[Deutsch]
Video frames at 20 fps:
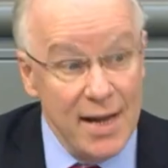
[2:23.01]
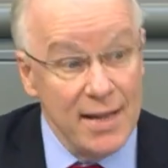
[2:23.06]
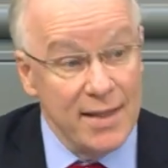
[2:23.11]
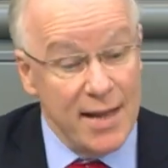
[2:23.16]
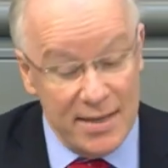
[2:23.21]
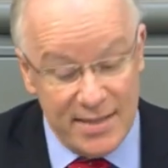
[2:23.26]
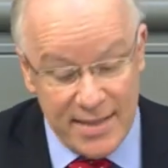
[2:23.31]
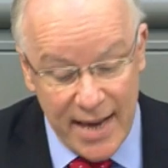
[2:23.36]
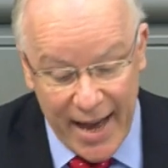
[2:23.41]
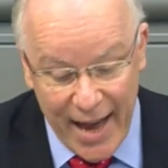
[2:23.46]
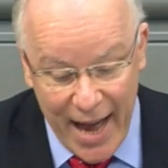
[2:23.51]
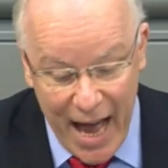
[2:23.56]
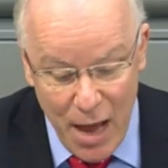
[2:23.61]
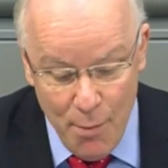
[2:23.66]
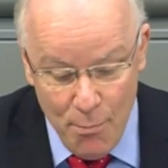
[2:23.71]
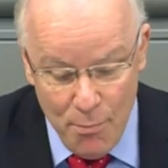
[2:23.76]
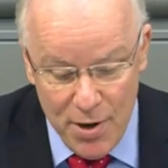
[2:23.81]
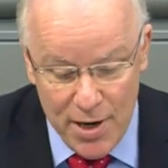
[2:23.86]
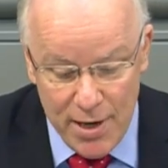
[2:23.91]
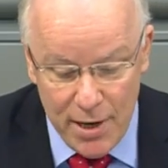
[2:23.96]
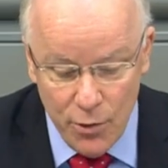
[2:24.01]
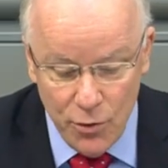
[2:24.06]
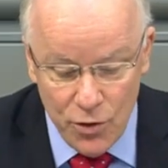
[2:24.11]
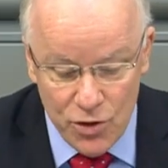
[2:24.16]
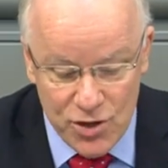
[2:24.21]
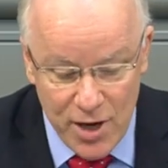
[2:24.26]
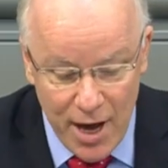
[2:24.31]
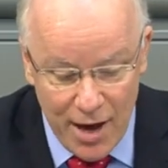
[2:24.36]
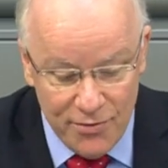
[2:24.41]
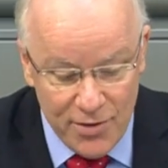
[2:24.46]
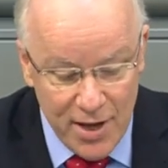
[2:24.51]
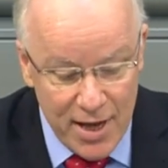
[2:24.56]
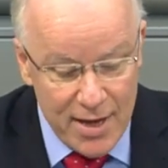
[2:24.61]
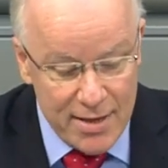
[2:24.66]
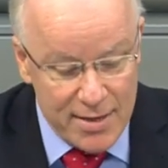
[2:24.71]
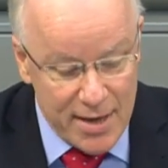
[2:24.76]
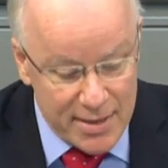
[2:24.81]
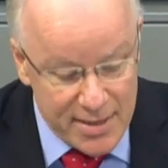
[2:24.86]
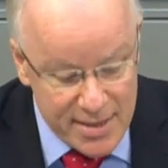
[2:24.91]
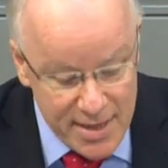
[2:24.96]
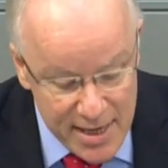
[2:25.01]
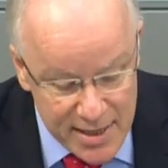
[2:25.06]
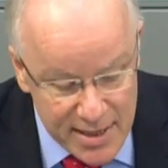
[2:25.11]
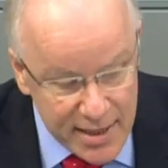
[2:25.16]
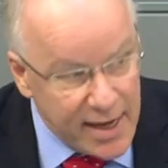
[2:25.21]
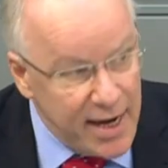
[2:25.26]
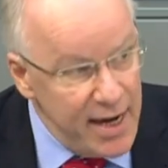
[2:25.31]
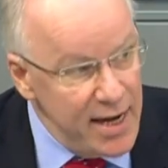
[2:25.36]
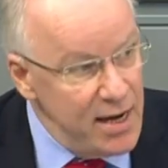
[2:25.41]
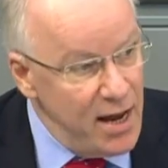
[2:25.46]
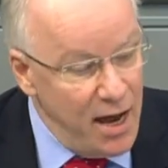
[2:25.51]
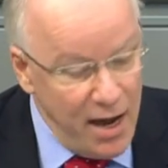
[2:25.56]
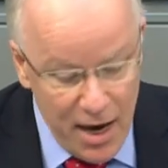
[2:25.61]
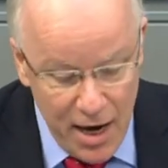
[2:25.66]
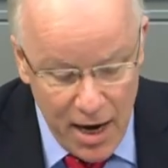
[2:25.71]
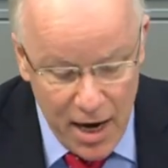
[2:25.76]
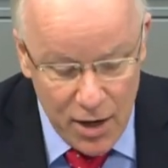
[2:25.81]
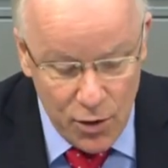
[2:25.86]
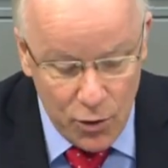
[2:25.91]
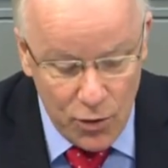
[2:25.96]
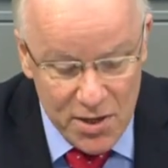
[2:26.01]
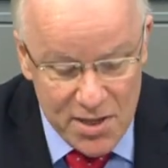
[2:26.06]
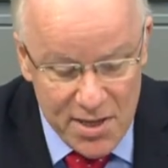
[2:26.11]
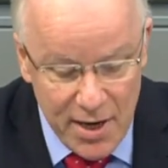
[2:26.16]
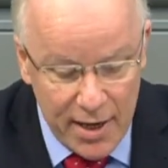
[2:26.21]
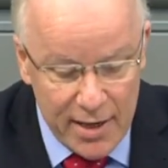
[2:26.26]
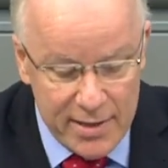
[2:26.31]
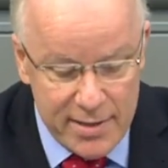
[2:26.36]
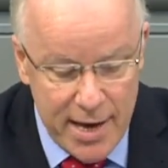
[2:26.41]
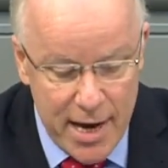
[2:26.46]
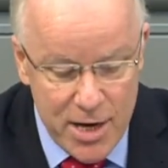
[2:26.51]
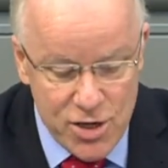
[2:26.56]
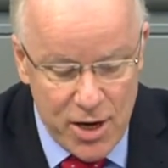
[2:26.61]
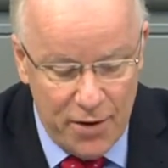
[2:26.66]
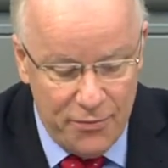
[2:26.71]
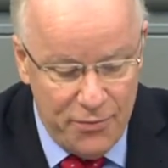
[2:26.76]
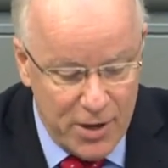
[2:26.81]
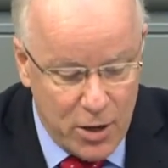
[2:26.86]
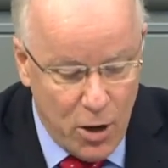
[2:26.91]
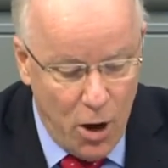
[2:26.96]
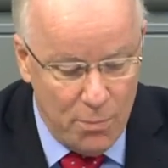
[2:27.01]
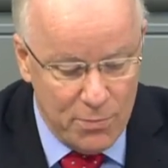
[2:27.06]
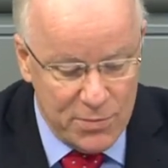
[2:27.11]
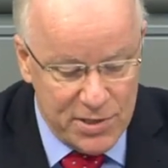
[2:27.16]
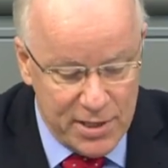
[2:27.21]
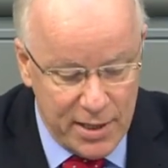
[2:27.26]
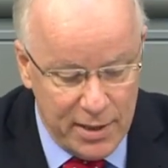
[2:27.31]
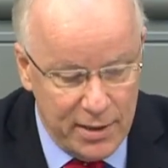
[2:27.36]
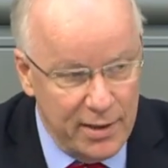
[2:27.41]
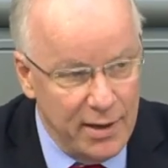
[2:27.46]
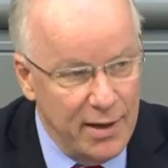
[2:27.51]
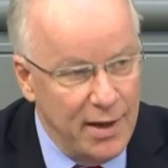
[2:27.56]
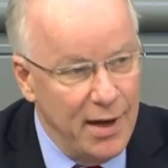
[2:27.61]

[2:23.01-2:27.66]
dass er Rahmenbedingungen schafft, dass diese Kinder in unserer Gesellschaft willkommen sind.